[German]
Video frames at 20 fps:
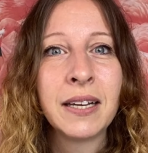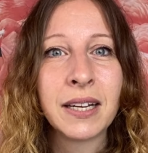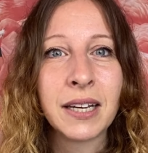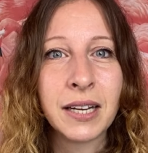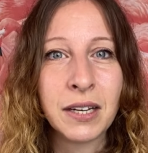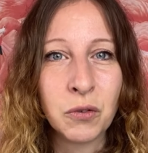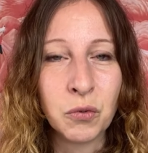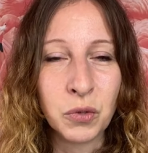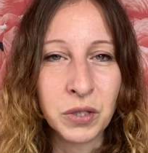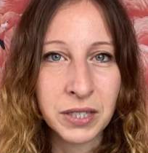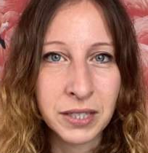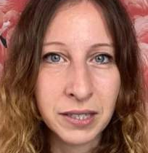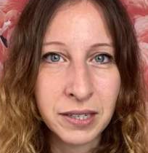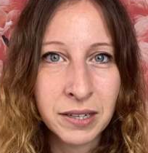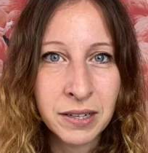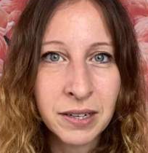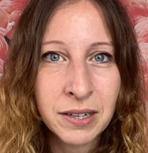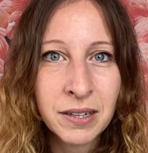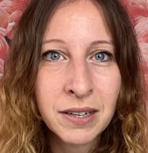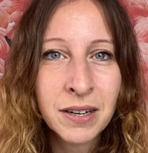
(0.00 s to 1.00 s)

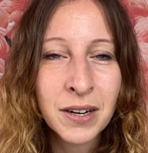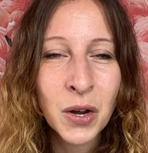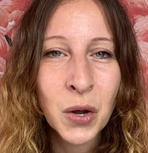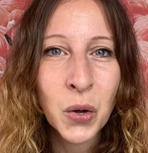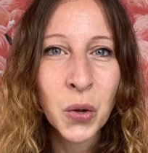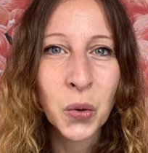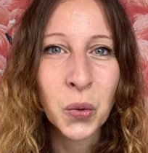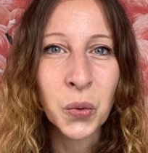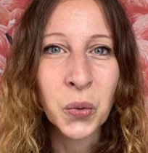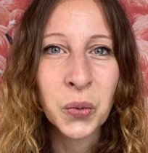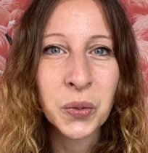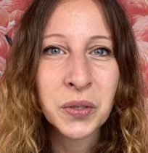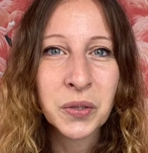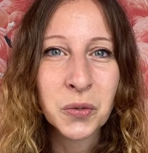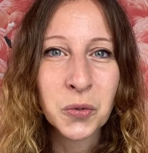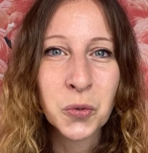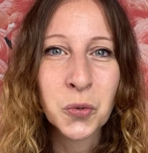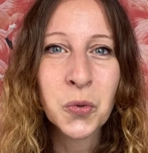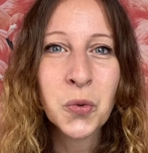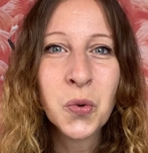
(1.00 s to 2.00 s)
reduzieren
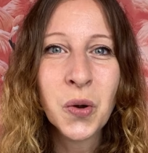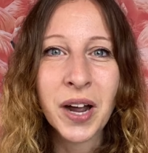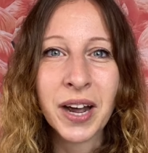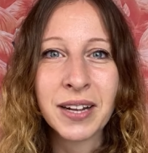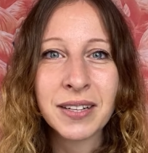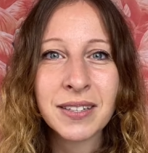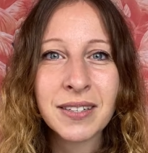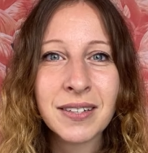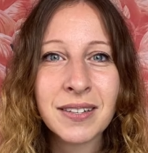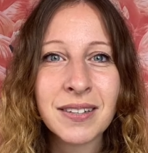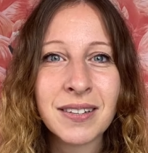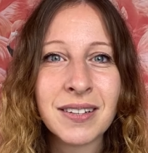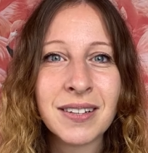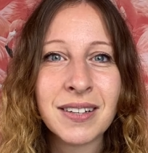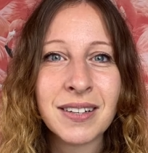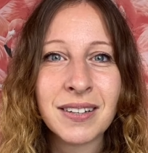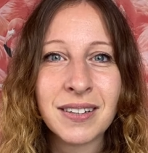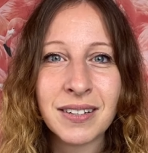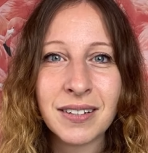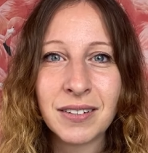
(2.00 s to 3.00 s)
und du kannst
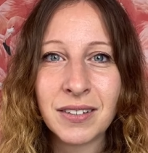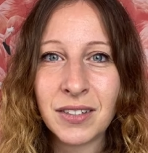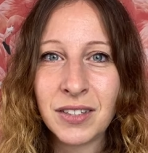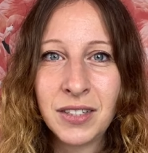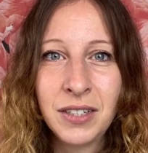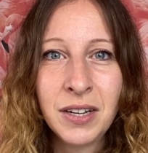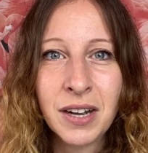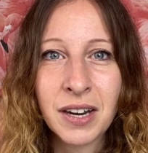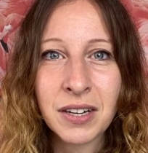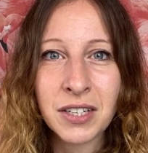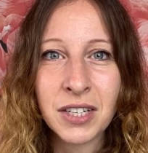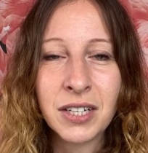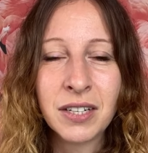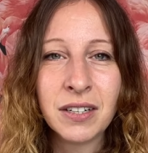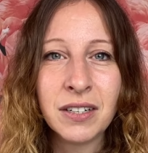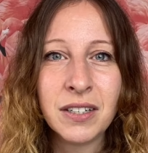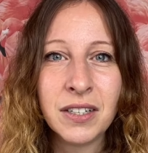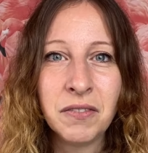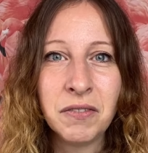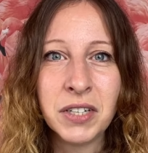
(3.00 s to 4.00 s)
die
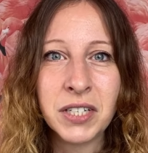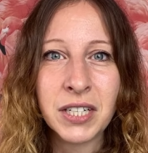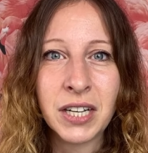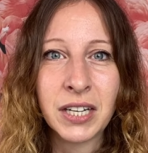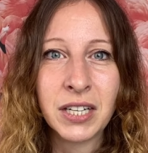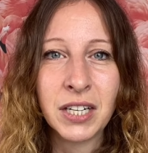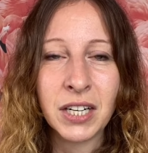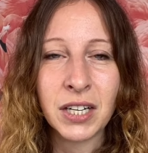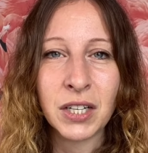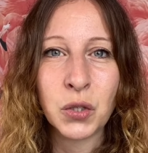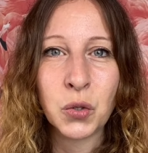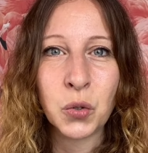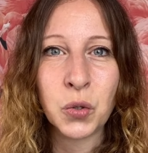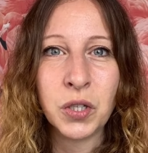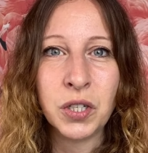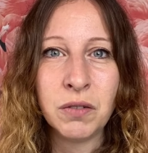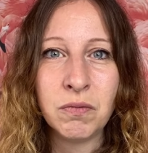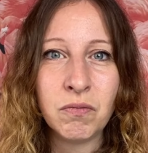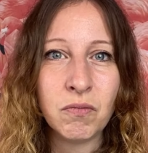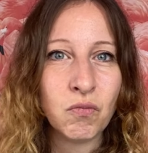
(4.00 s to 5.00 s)
Artikel, die wir seither zu
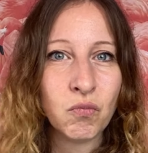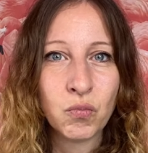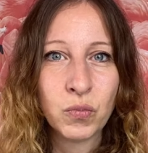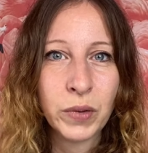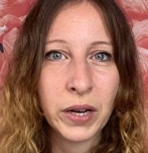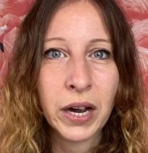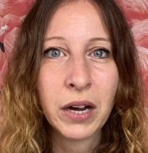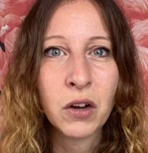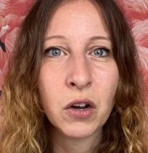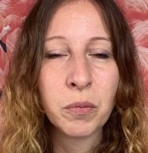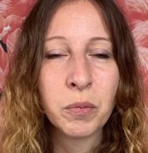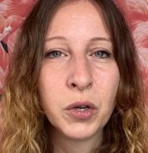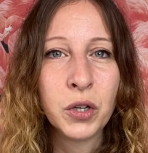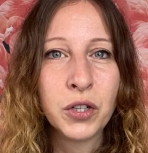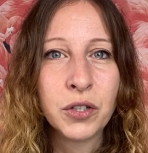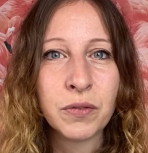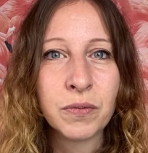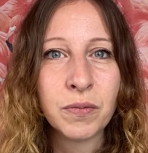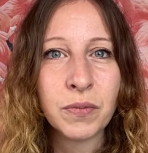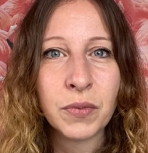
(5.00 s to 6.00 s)
den
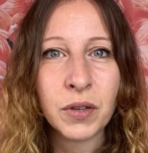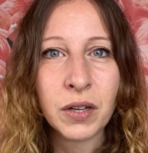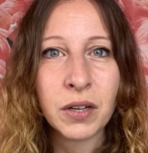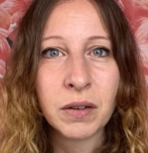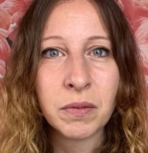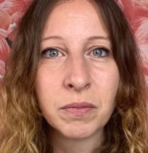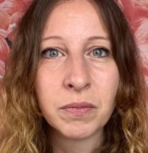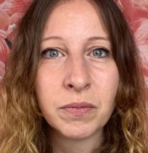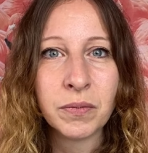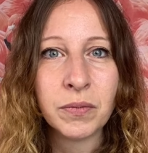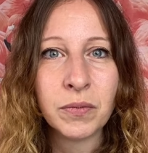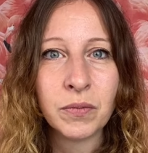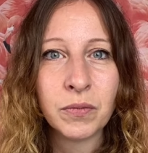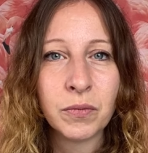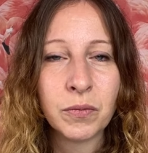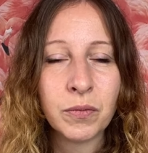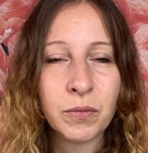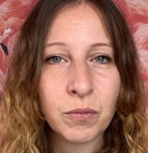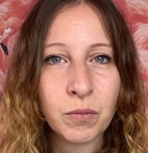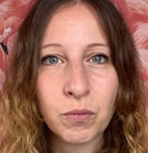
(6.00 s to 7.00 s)
herkömmlichen ähm,
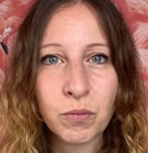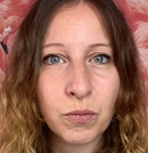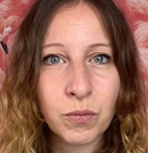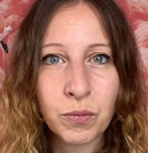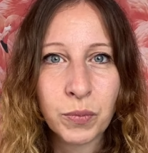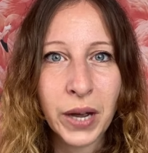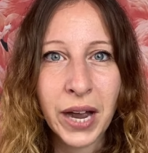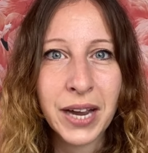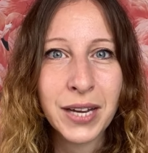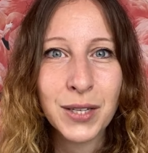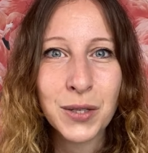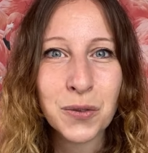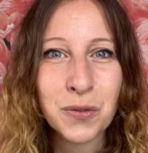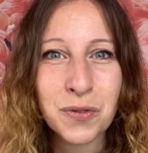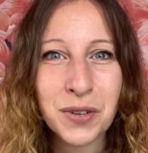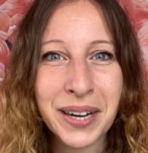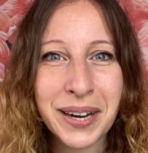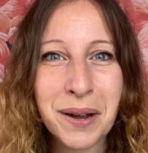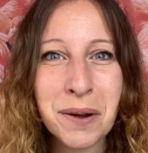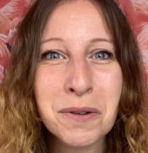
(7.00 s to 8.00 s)
Preisen
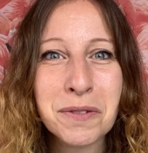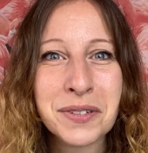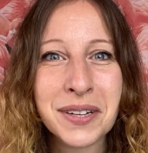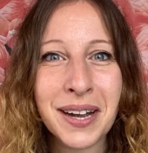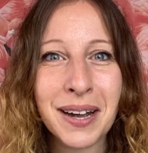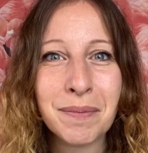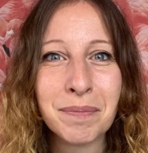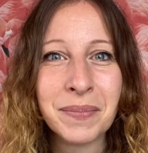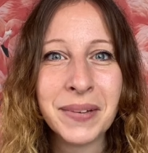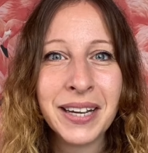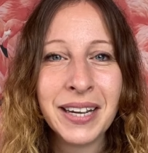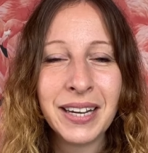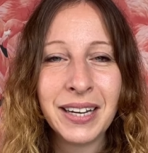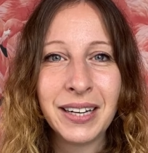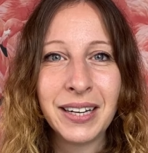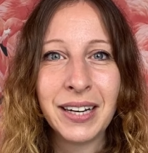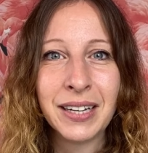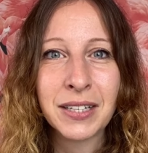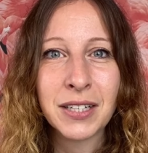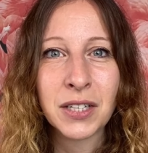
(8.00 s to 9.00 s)
verkauft haben,
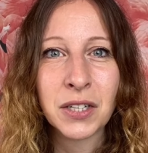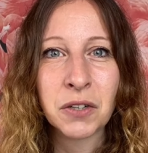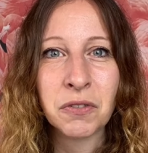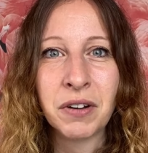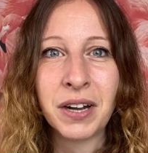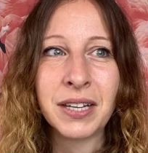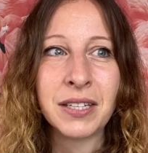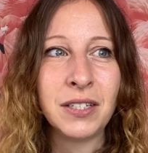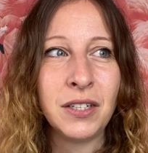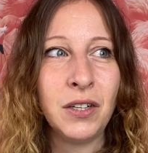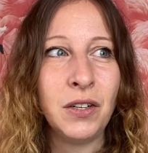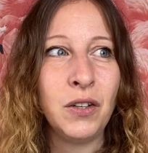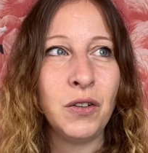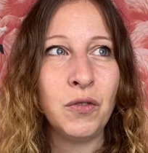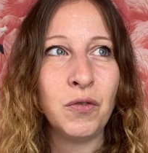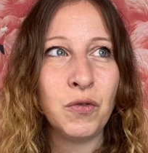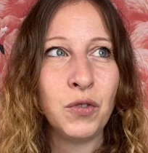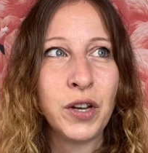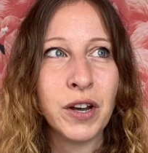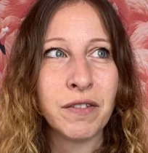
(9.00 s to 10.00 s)
jetzt
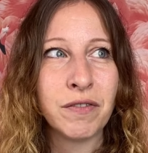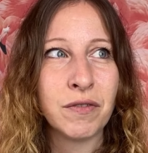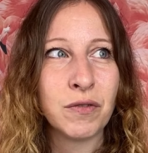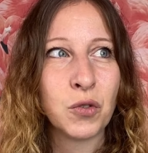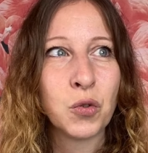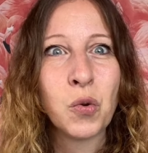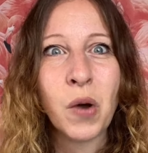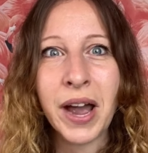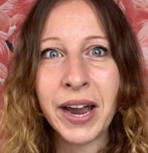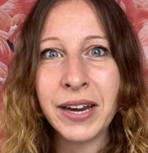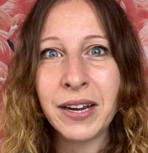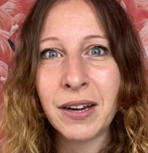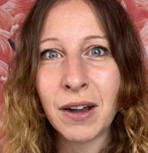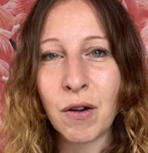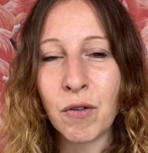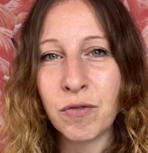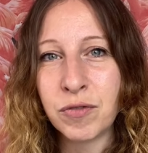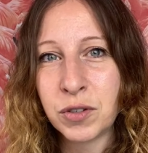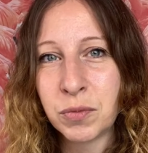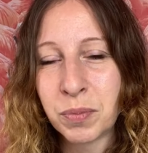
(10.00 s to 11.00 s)
quasi ja zu
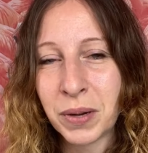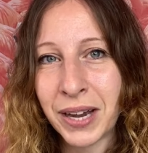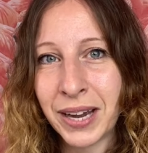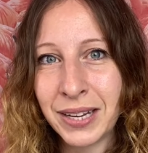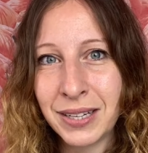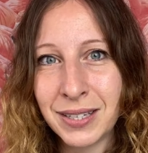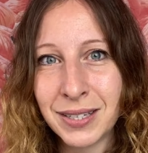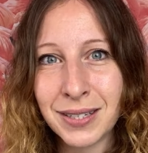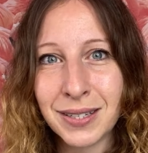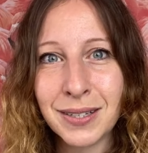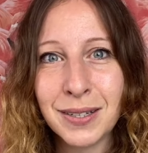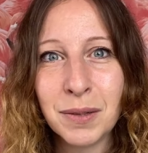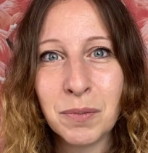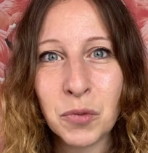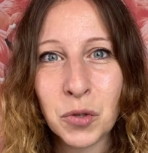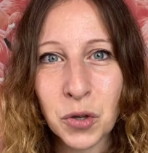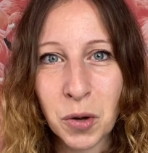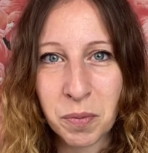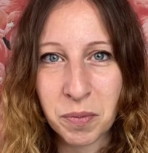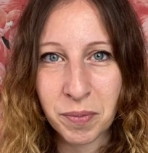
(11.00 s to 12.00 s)
Einkaufspreisen im
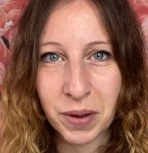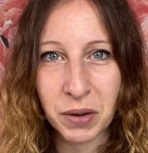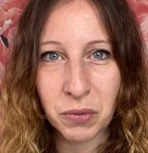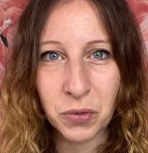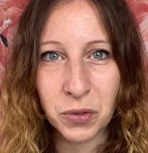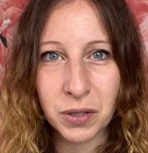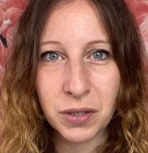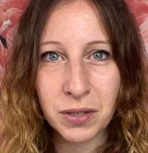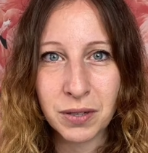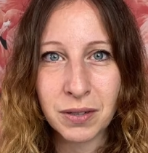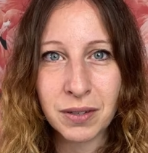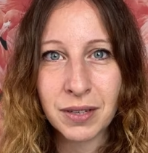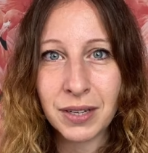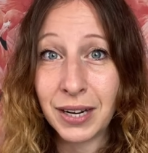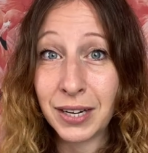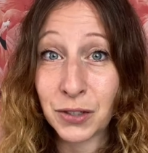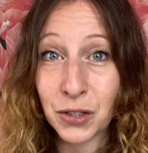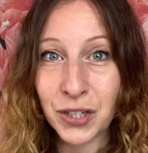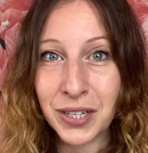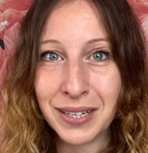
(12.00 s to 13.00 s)
Shop bei uns
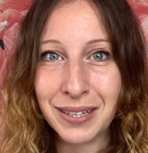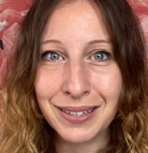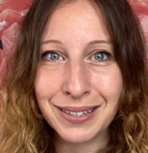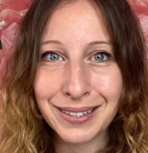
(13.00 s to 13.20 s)
erstehen.